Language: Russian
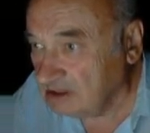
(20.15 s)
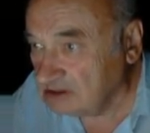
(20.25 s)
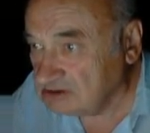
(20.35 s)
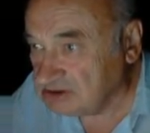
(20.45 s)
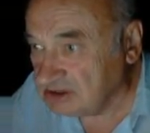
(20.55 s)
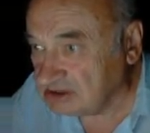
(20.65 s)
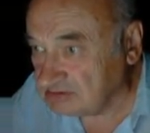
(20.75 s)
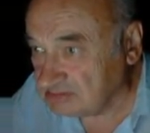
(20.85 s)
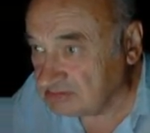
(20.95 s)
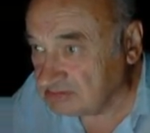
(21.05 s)
Сейчас
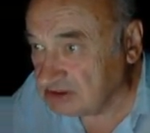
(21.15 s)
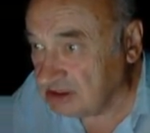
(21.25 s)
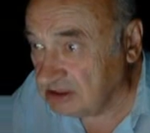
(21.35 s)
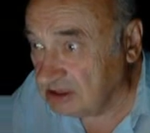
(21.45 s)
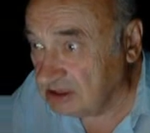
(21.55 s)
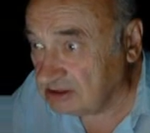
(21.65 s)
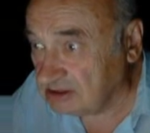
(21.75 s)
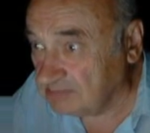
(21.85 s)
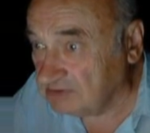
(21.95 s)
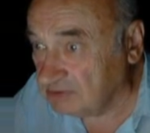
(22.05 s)
из середине лета и
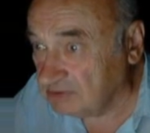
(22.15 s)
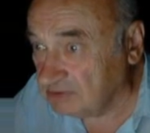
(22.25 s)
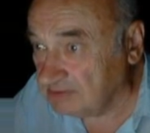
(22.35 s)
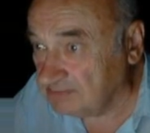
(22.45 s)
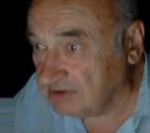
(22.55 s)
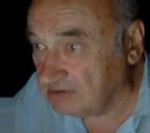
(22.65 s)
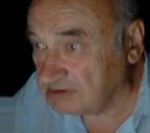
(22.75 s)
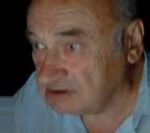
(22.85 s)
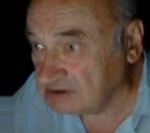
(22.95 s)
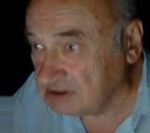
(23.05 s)
подвой для
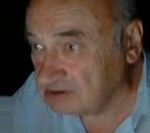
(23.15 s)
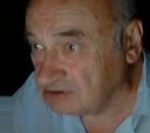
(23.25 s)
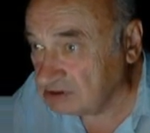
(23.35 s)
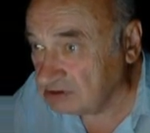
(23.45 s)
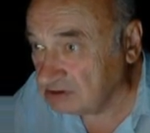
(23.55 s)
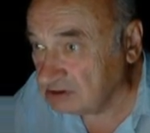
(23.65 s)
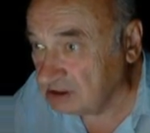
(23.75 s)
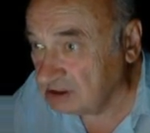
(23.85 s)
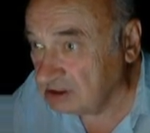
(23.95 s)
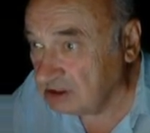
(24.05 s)
привет на следующий год.
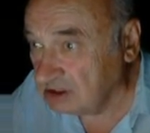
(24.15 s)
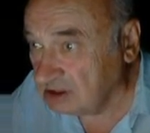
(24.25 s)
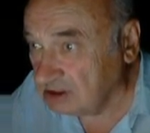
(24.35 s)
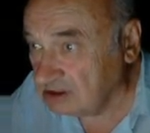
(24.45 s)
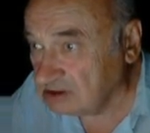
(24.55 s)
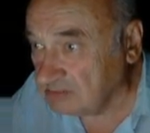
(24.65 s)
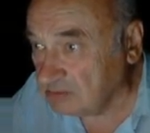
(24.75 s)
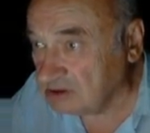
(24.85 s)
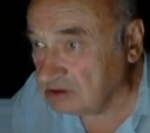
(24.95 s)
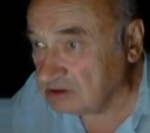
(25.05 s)
Если
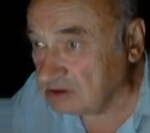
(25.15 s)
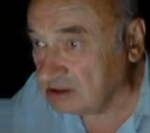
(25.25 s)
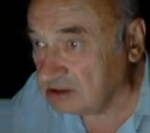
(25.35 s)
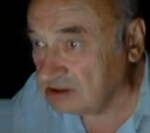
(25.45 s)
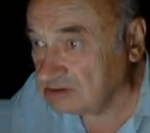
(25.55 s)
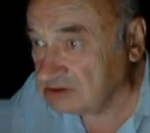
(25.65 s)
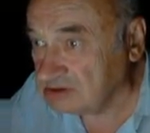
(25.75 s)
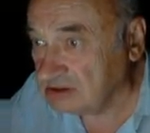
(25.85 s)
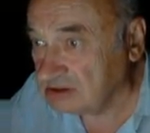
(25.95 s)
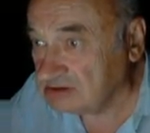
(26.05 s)
можно, то как это лучше
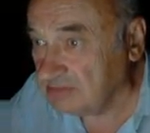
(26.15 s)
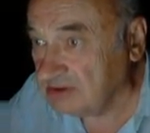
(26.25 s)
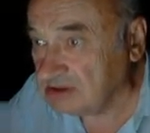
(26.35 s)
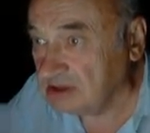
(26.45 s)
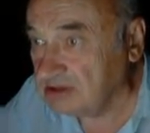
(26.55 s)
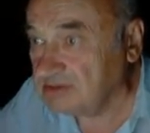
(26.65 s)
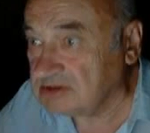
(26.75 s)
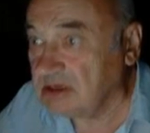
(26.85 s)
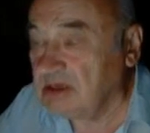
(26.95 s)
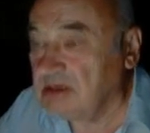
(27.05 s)
сделать, с обрезкой или без.
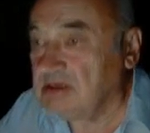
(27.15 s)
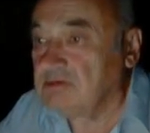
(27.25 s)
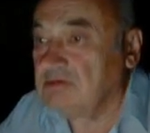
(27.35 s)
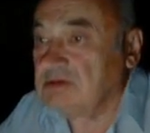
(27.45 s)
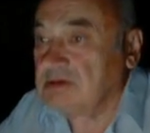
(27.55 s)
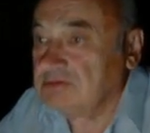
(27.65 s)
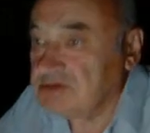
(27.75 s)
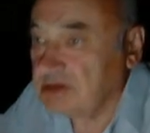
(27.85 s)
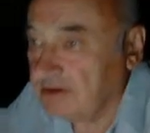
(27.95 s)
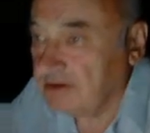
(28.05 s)
Так вот,
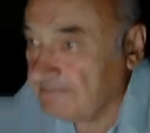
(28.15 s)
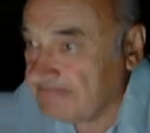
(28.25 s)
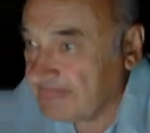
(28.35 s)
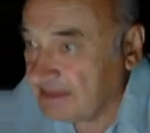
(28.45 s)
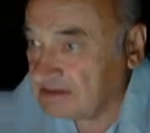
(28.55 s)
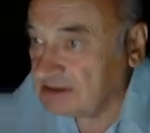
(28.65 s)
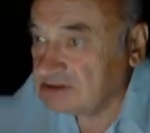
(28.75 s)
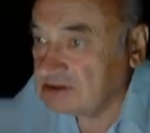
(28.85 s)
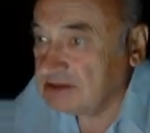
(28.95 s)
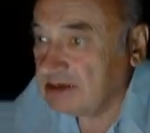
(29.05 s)
отвечаю.
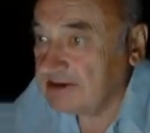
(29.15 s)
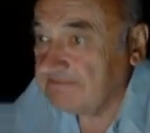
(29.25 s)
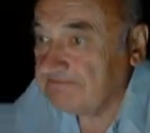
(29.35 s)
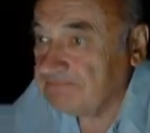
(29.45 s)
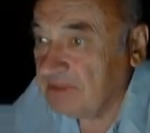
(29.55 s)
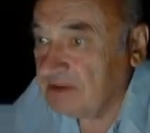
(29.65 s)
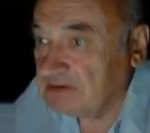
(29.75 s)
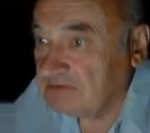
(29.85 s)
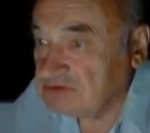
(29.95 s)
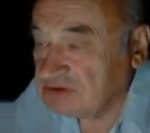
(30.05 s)
Значит так,
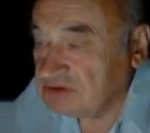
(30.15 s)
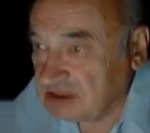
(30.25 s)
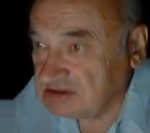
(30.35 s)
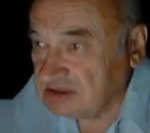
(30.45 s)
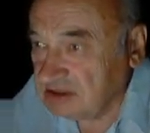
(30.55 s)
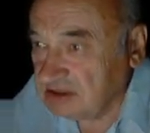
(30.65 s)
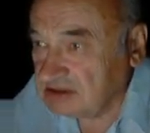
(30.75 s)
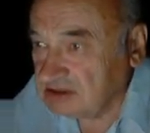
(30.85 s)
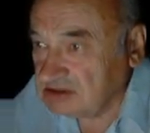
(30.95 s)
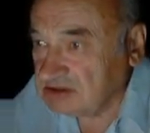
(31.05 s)
сейчас не
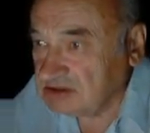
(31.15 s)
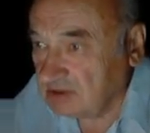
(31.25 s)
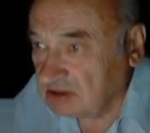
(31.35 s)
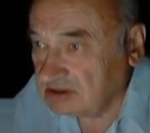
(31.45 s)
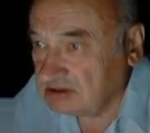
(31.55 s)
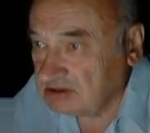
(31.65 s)
делать ничего.